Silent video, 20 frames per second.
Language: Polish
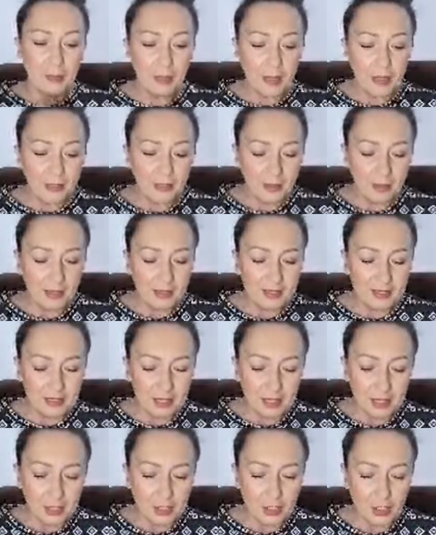
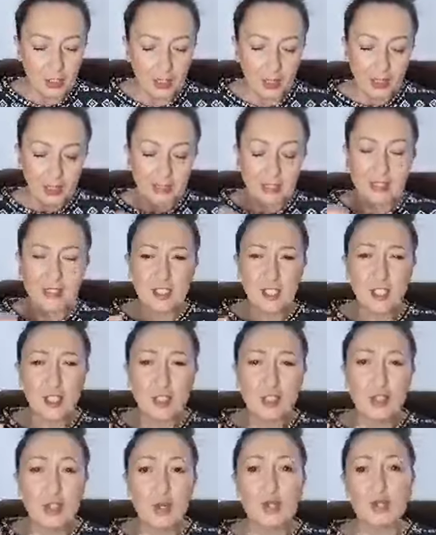perfekcyjni, tacy
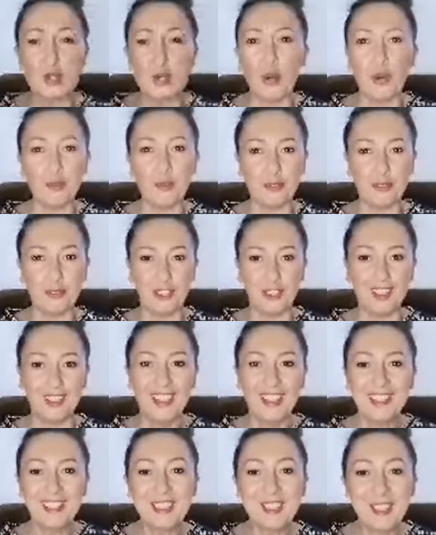gotowi,
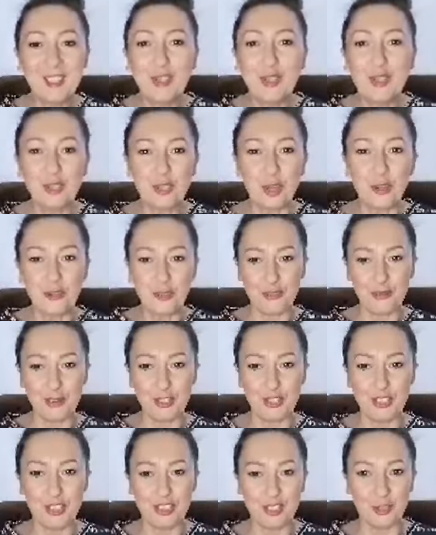tacy gotowi
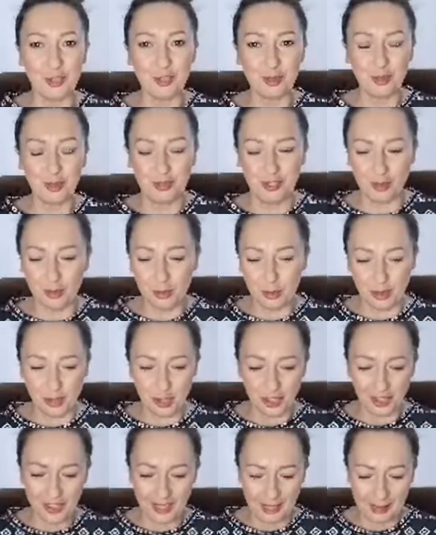właśnie tego słowa
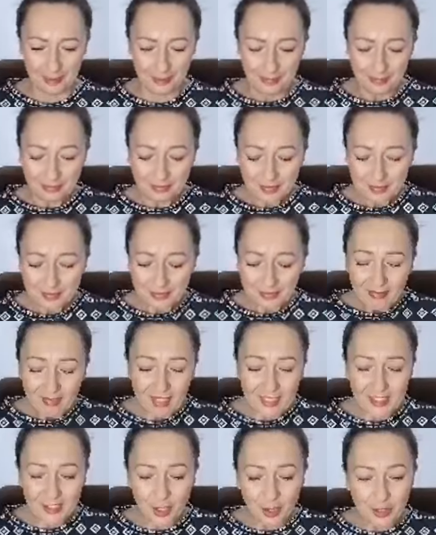użyję.
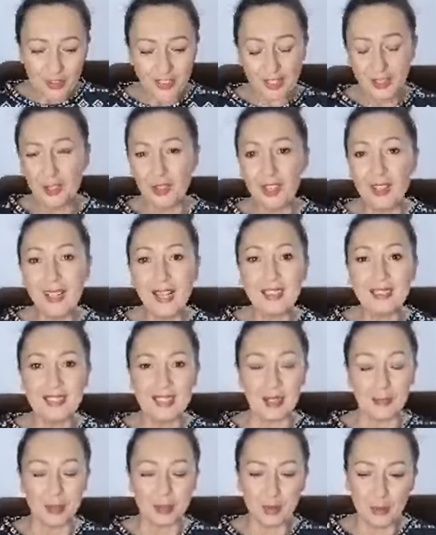Stąd ta
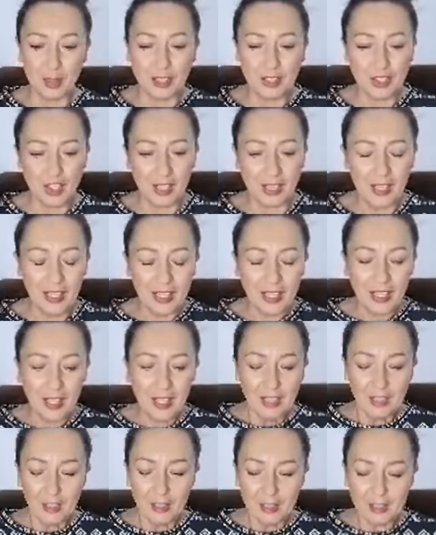korelacja, bo słuchajcie,
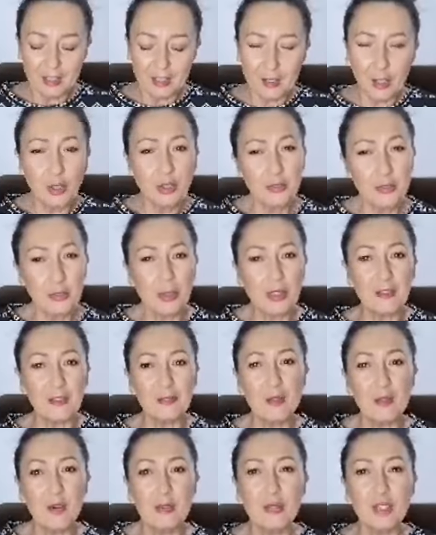stąd
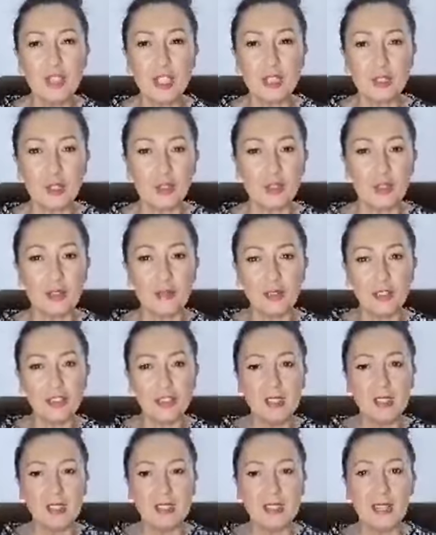pojawiło mi się to
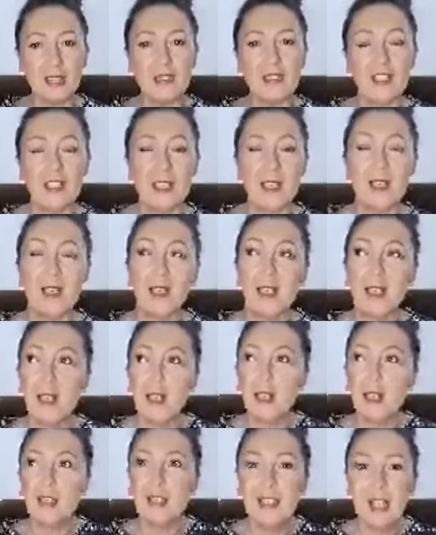właśnie zdanie,
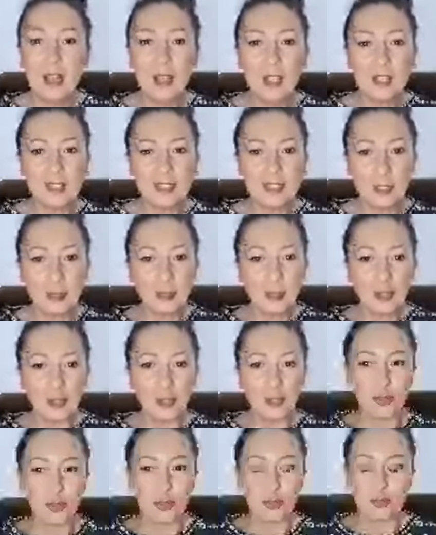ja jestem
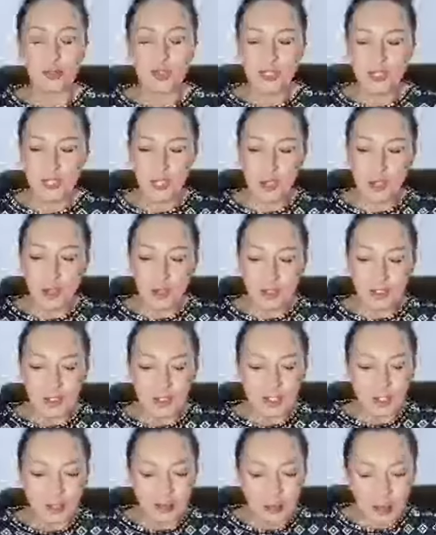drogą. Co,
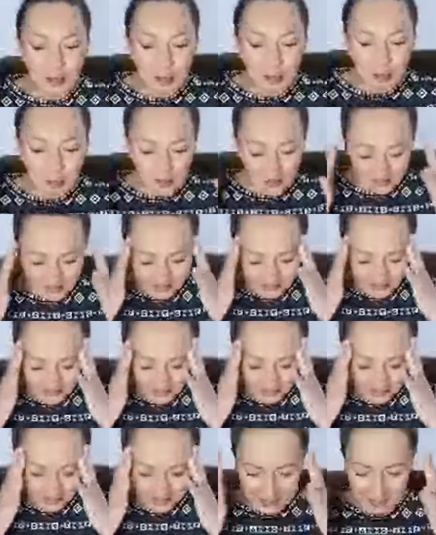co w
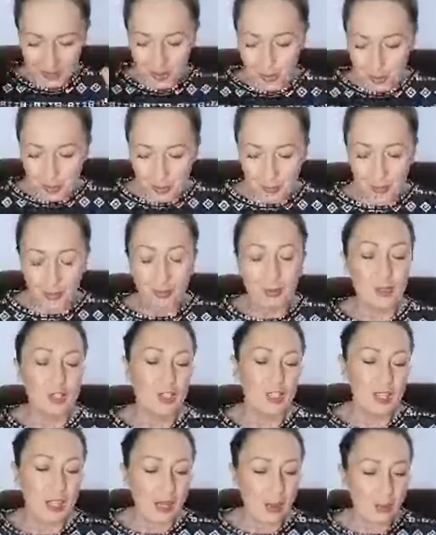ogóle e, sobie
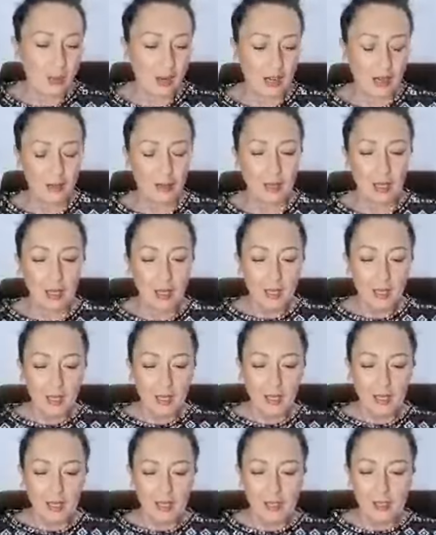pomyślałam,
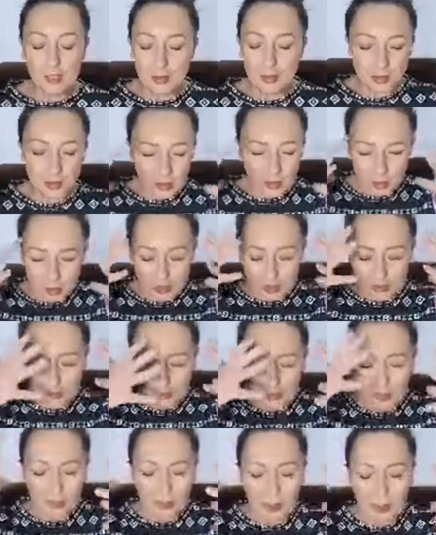e, że
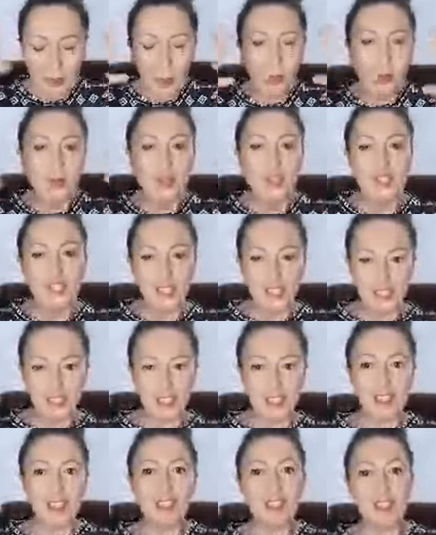w takie
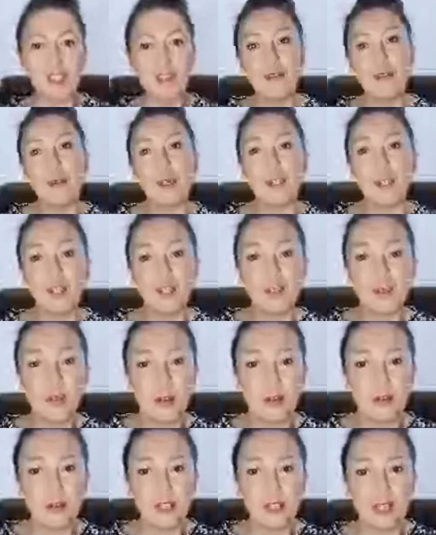połączenie gdzieś tam w mojej
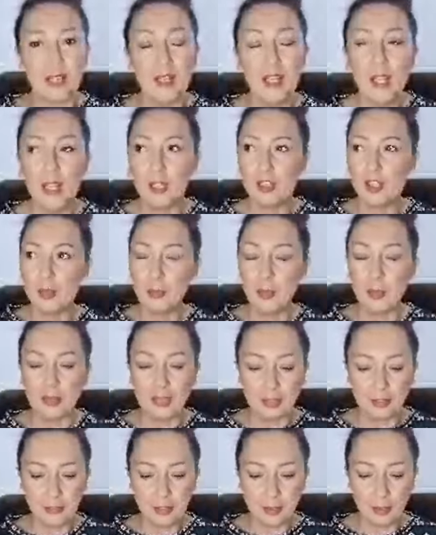głowie się
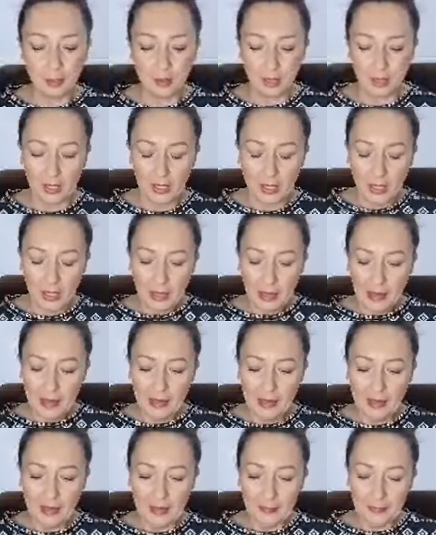pojawiły.
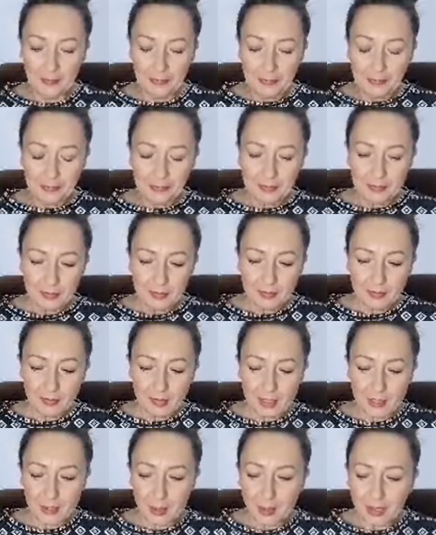E,
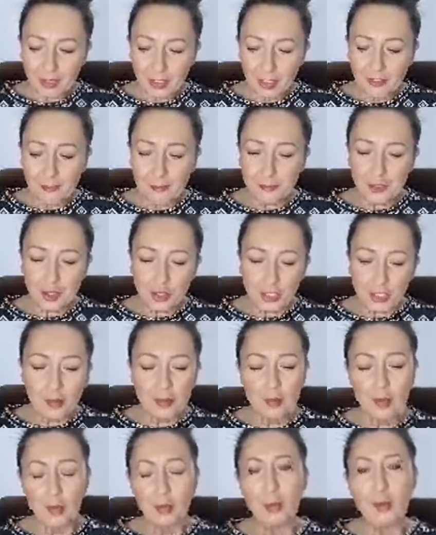słuchajcie, wczoraj
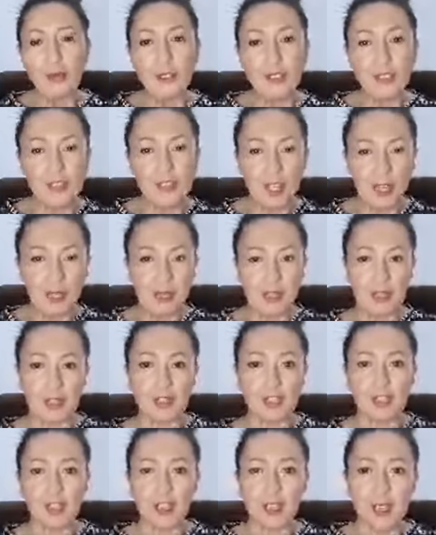było powiedziane,
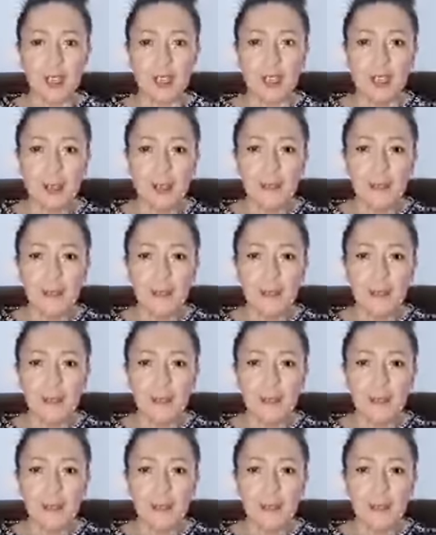że